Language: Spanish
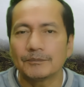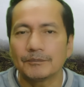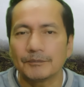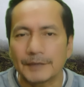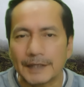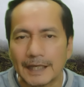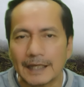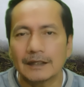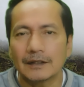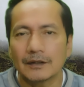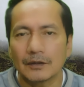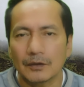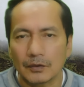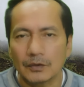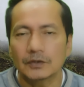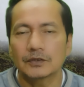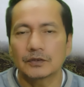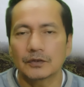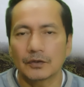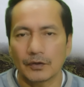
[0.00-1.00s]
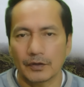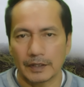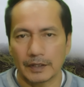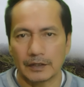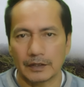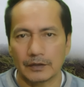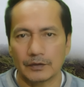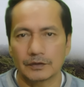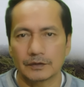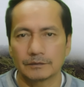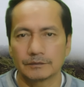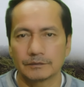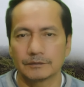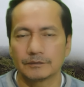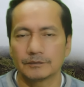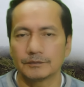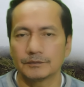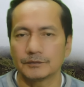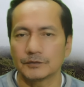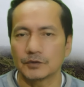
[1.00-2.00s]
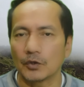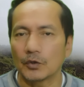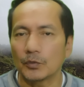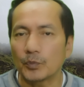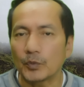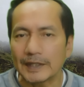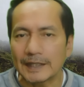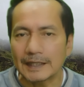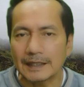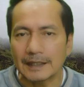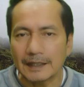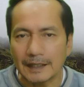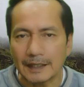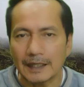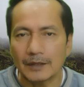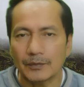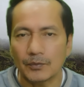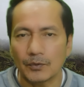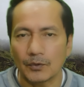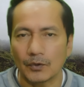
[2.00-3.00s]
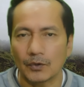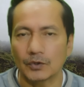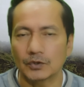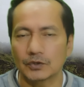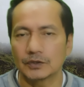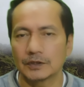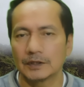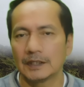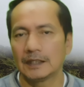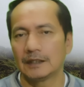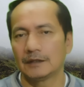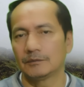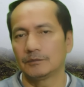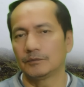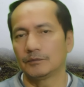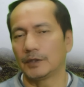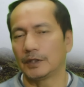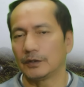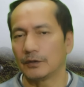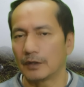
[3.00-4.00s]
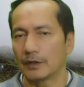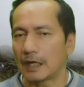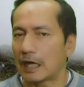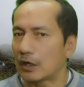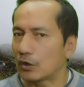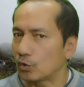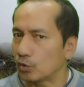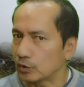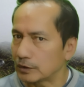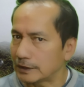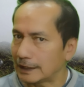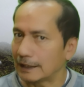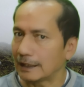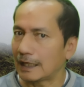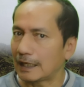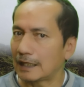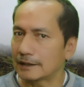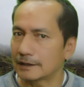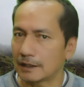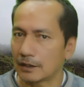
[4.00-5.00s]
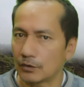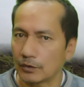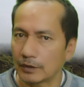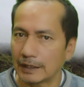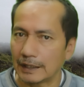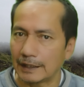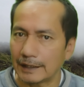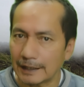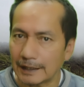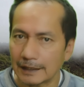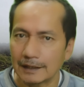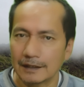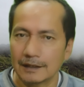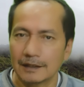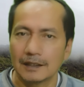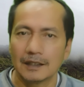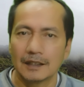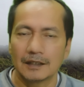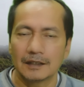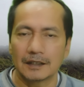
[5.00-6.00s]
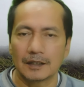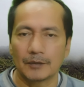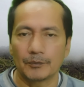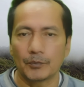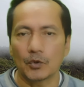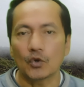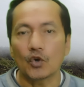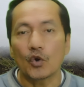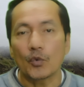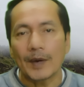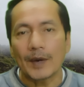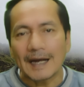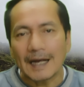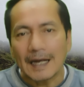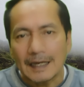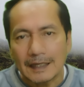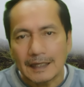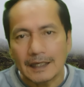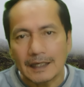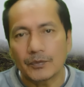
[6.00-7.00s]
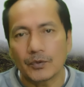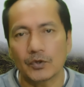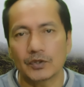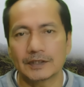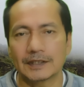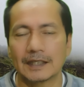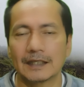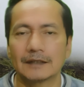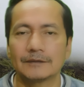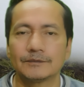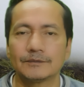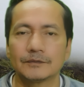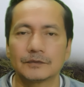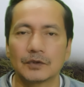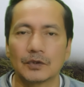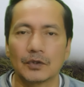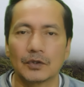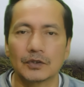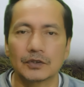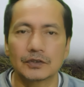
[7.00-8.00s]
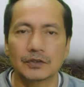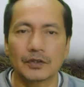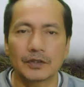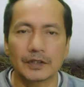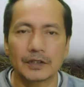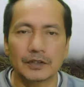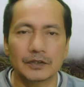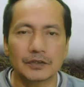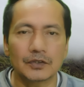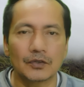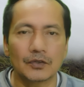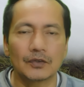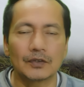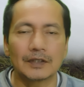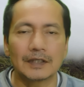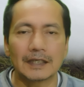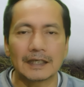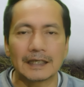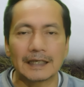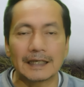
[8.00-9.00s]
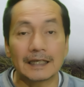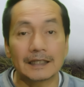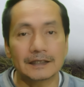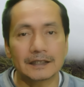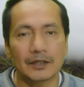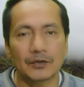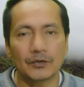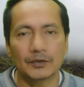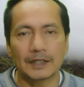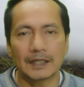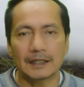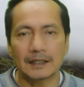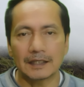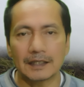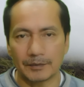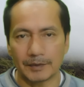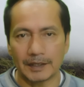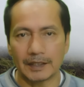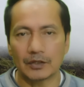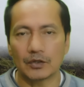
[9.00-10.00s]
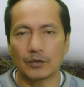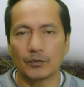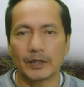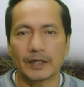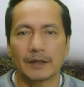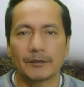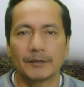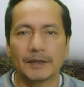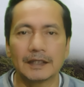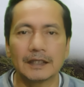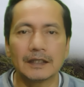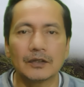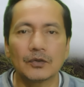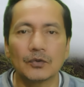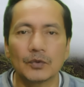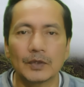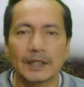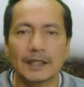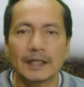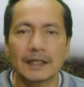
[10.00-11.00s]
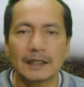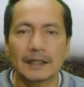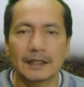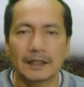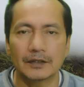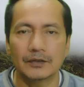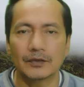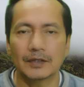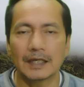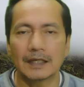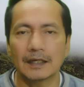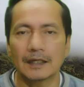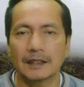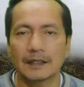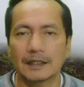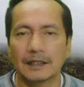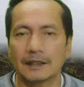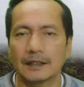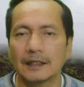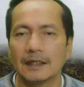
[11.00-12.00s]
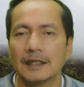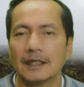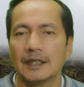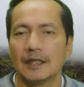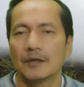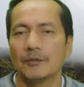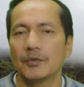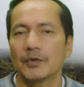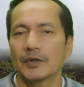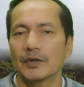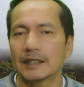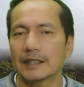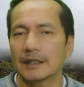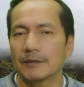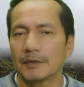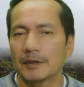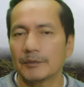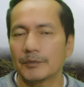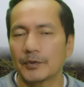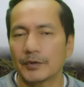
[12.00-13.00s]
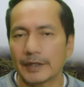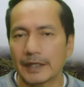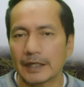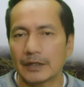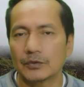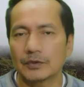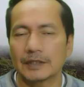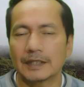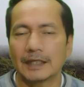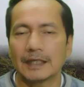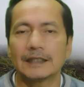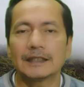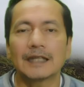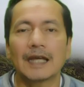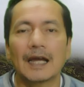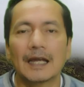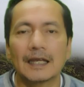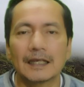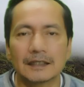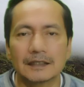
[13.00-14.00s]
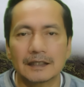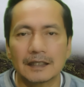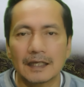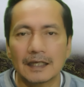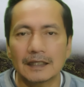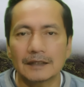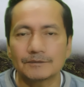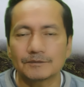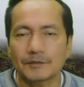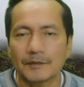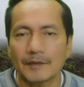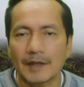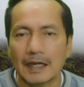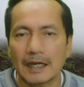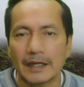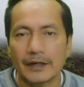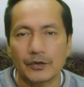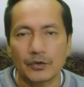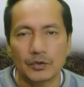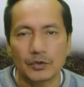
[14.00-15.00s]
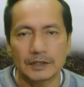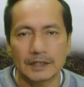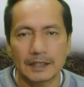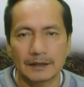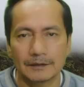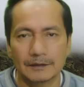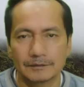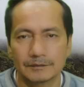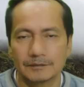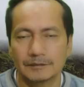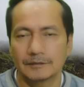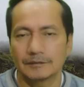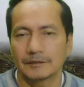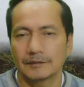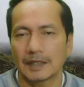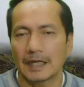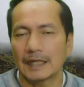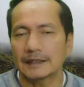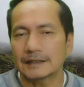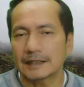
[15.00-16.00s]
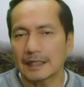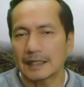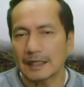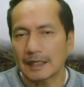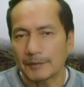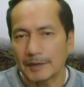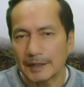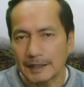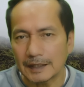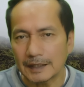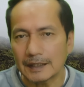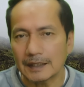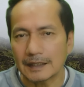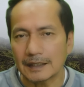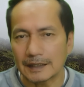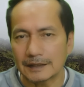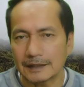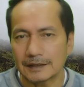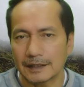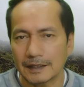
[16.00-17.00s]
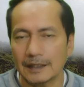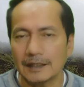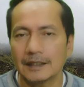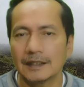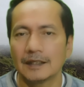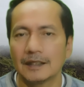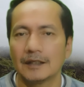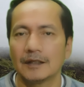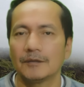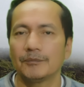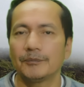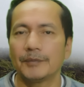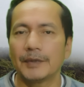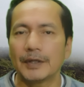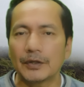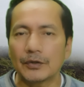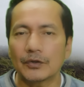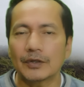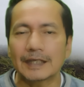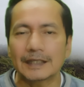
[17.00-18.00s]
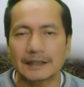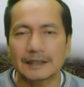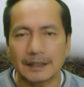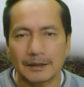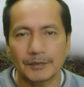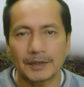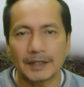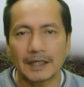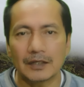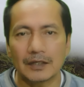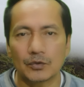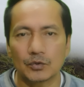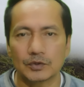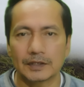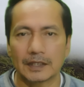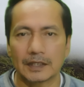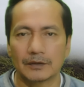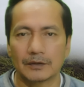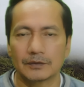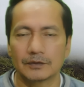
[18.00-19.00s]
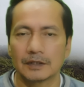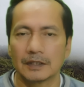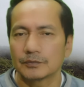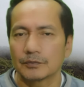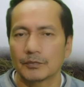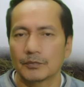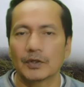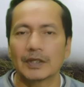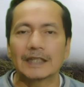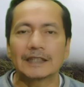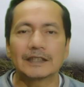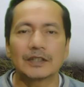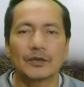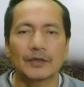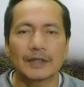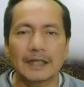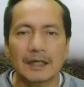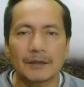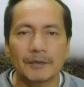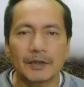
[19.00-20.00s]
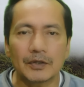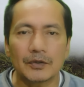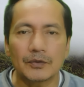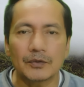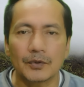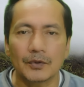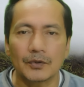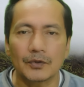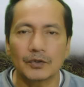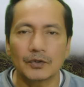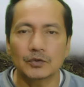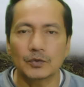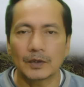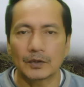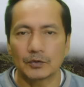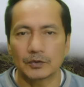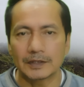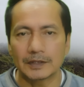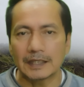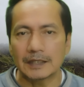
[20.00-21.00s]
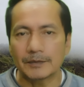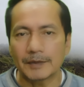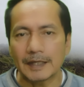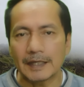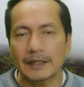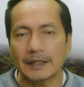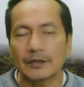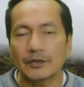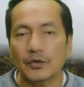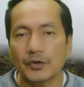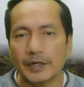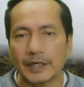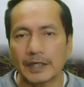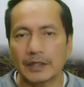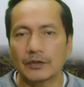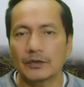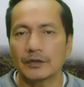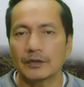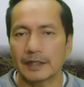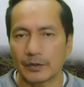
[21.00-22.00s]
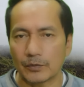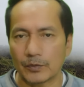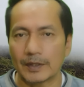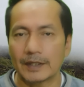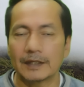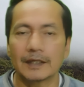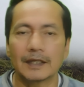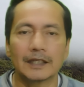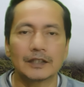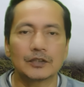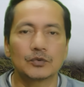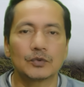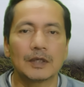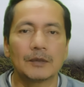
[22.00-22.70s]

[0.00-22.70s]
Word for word: bien los tornillos, no pueden quedar flojos. Bueno, ajusten hasta donde dé. Tampoco van a ir a forzar los tornillos con el hexagonal viene como herramienta incluida dentro de la cajita, porque también podrían ustedes aislar la rosca hasta la medida que se dé, pero que estén bien ajustados. Porque si lo dejan medio flojos, cuando ustedes vayan corriendo, recuerden que es una